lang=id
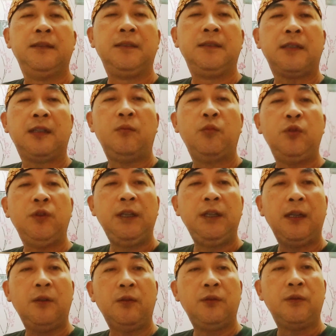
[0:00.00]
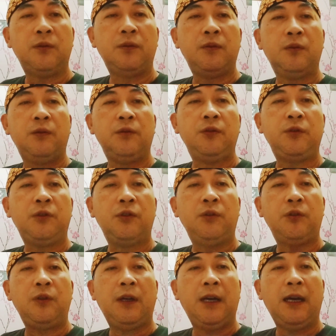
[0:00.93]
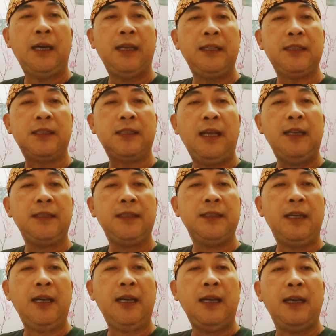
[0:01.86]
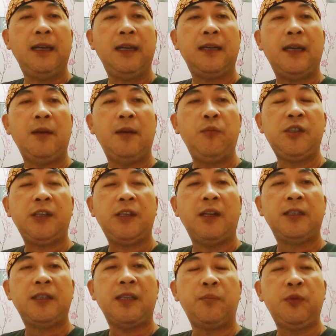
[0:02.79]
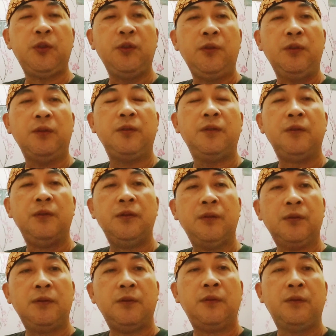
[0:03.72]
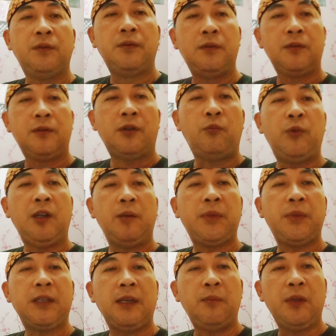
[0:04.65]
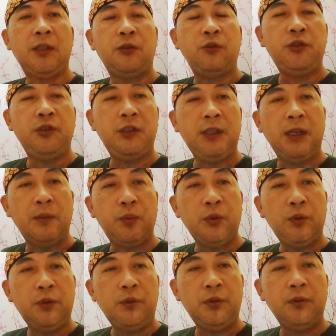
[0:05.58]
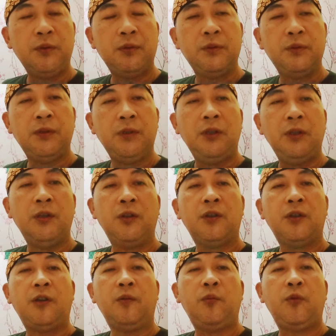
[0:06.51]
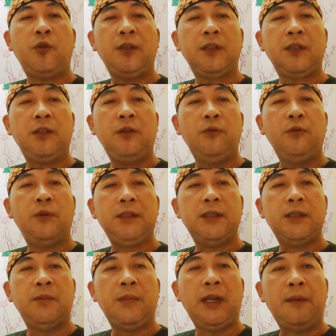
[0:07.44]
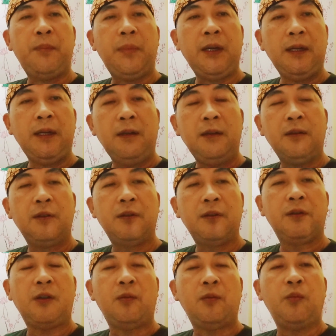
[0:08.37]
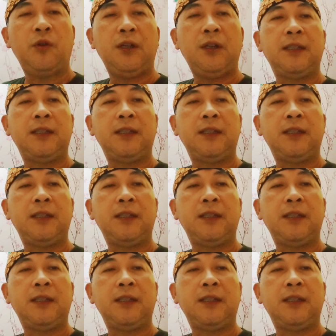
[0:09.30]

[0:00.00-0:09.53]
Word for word: kemudian untuk hari Selasa, Kamis dan Sabtu rombongan pertama 7.30, rombongan kedua jam 8, rombongan